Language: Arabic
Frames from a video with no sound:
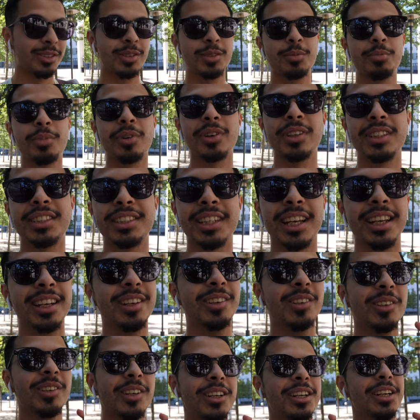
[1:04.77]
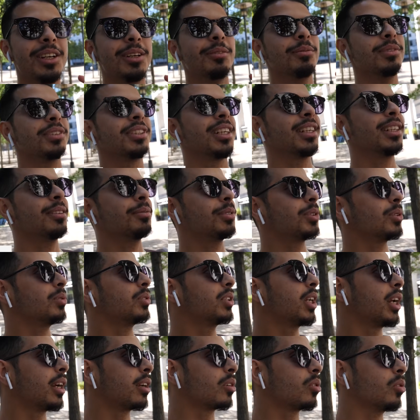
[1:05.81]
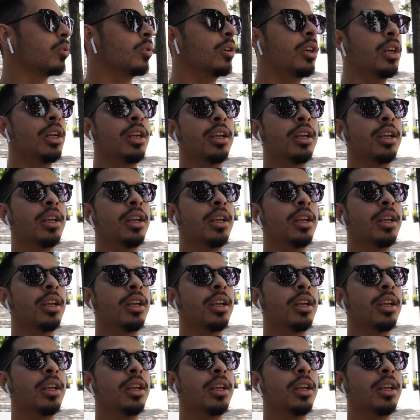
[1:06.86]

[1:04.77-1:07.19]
دو سبور يتحلوا باش حنا نمشيو نتحركوا